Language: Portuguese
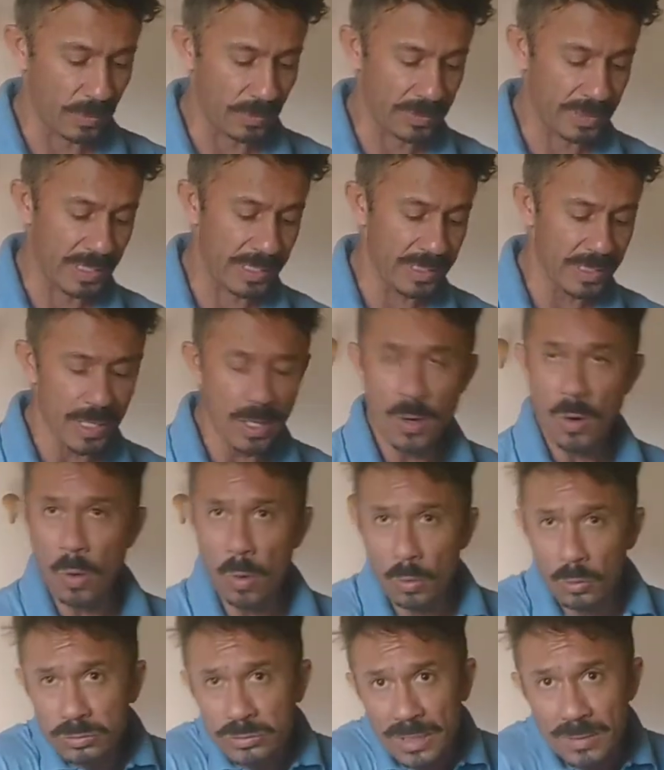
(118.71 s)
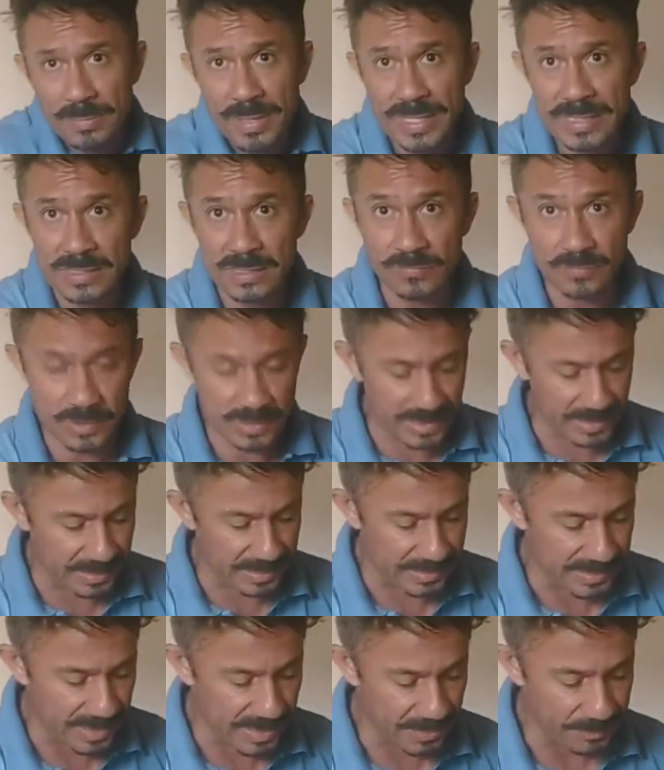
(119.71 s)
ok? Ou também, se você
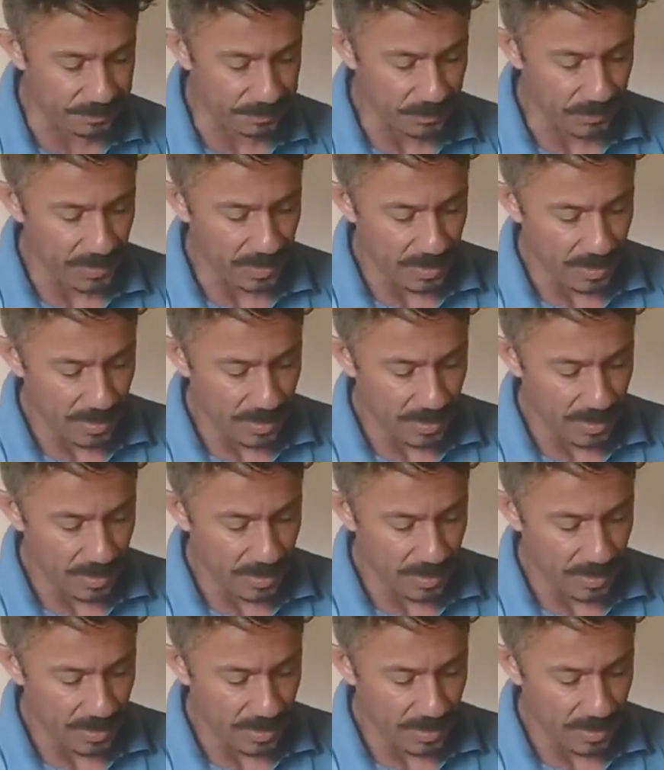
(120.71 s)
quiser,